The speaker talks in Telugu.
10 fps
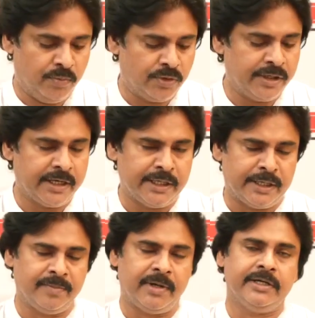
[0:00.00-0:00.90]
ముఖ్యంగా ఆయన
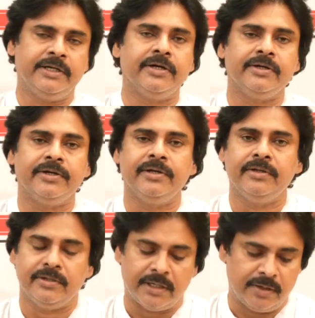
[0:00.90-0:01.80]
అన్న మాట ఏంటంటే
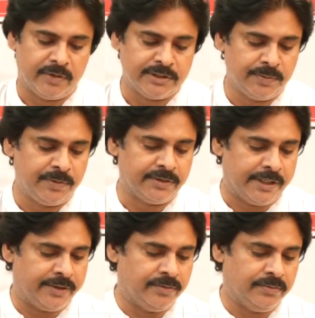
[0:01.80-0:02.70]
వైసీపీ
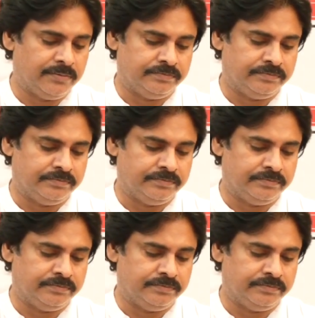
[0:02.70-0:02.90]
నాయకుడు